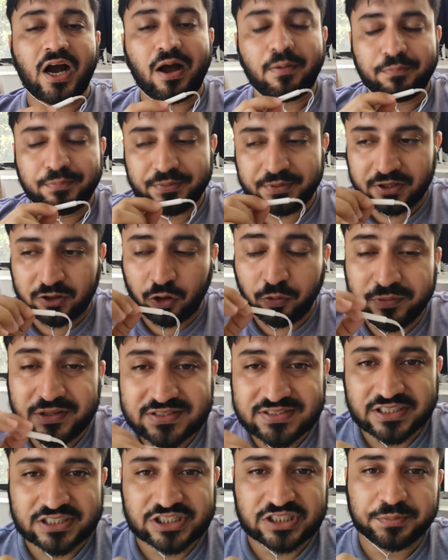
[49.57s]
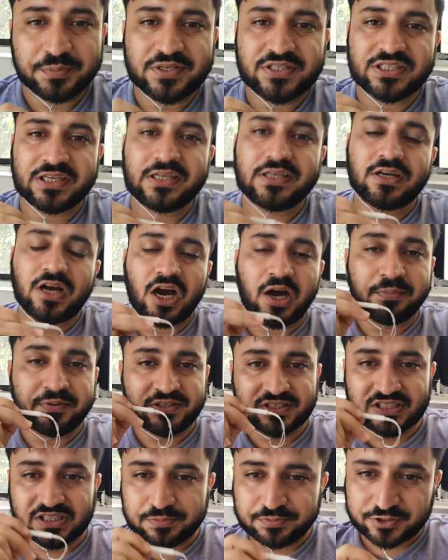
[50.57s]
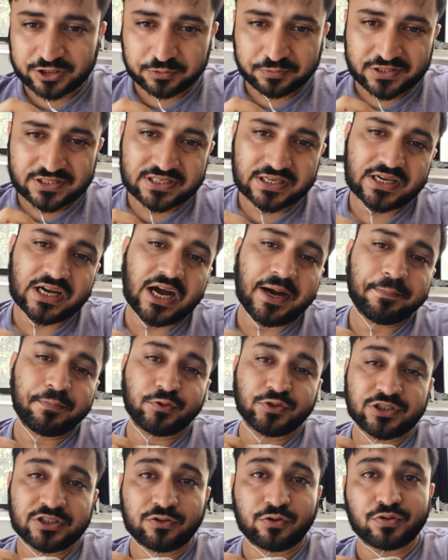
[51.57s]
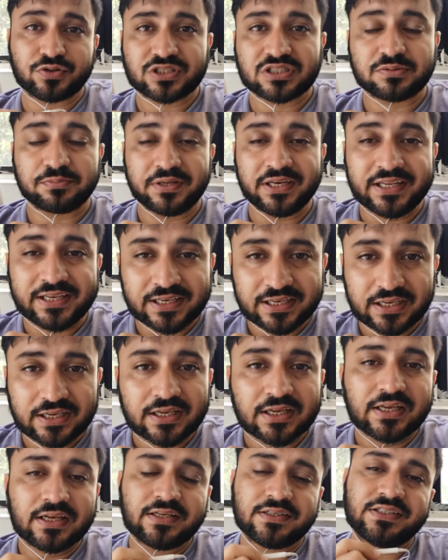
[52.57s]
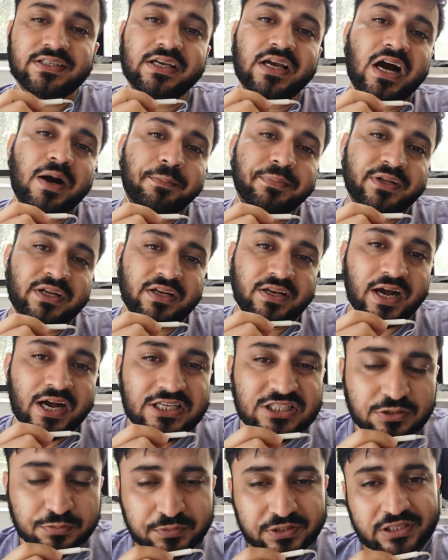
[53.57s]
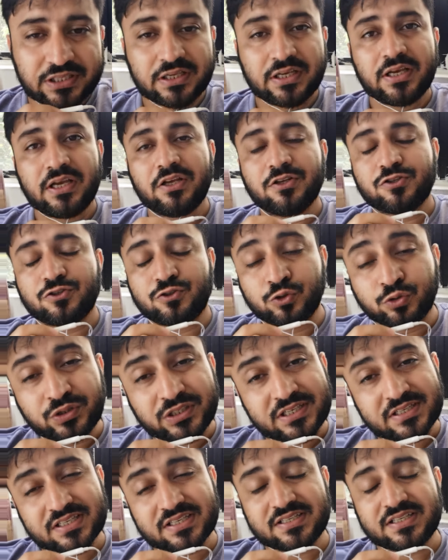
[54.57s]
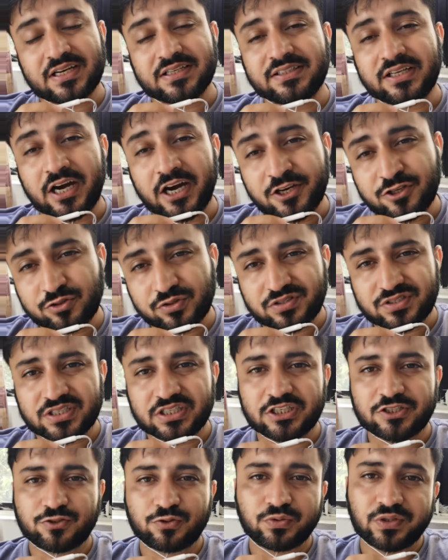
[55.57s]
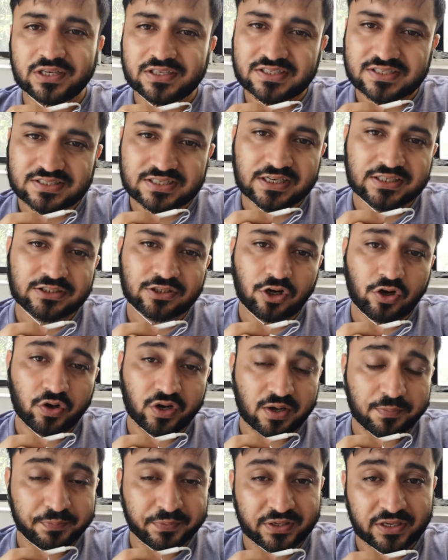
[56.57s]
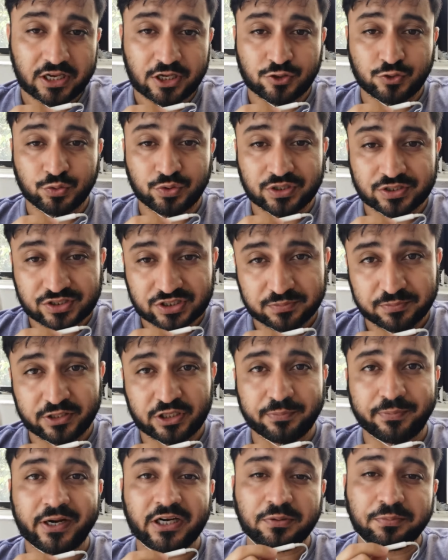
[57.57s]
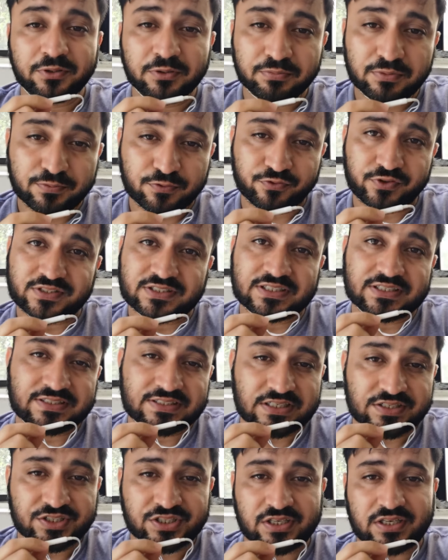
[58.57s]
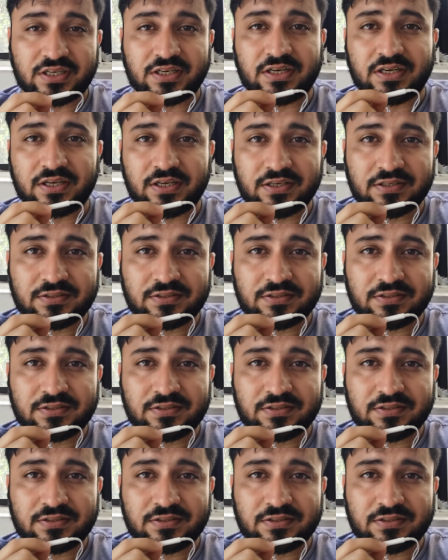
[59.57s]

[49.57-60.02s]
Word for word: आप कमेंट सेक्शन में जाएं आप डिस्क्रिप्शन में जाएं आपको ये कोर्सेज मिलेंगे ये आपने लाजमी स्टूडेंट्स के साथ हर यूनिवर्सिटी के स्टूडेंट्स के साथ और अपने एजुकेशन में डिपार्टमेंट में प्रोफेसर के साथ शेयर करने